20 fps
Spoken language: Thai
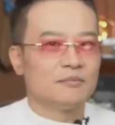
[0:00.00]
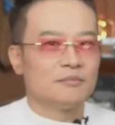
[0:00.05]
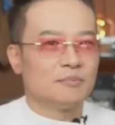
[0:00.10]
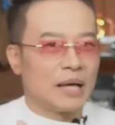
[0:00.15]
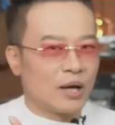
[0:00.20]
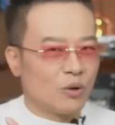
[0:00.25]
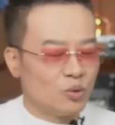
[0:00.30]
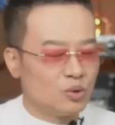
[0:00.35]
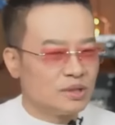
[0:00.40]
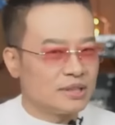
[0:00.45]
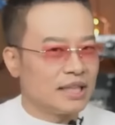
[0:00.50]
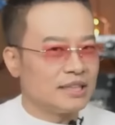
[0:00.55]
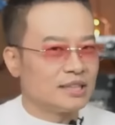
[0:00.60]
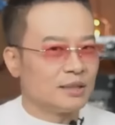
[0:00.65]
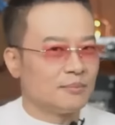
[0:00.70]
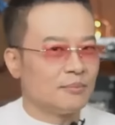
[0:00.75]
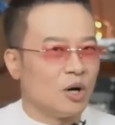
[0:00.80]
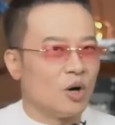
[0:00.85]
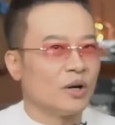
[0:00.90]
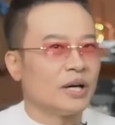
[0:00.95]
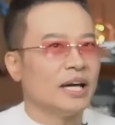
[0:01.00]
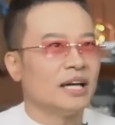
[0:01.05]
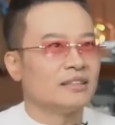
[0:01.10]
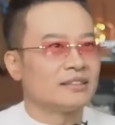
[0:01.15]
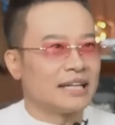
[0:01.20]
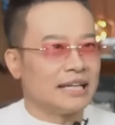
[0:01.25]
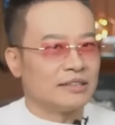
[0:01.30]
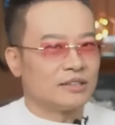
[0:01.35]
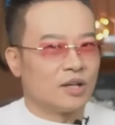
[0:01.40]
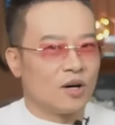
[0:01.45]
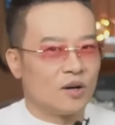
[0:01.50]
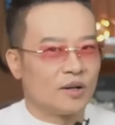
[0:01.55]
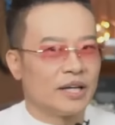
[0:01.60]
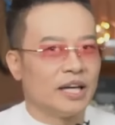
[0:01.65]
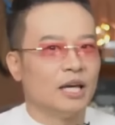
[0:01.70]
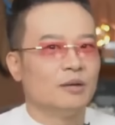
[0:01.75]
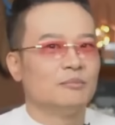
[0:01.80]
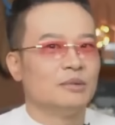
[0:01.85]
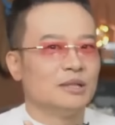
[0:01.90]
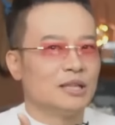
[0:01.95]
ถ้าคุณใช้สมองเองไต่ตองเอง
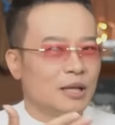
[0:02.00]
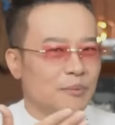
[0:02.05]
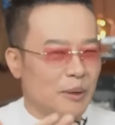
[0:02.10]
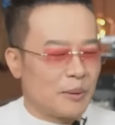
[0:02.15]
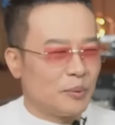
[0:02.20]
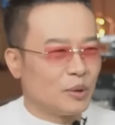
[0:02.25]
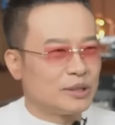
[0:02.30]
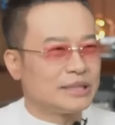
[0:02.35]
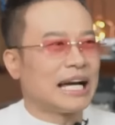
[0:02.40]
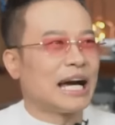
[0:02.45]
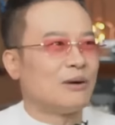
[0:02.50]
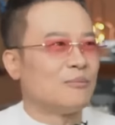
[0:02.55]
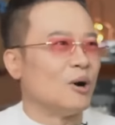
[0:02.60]
เหมือนที่พระพุทธเจ้า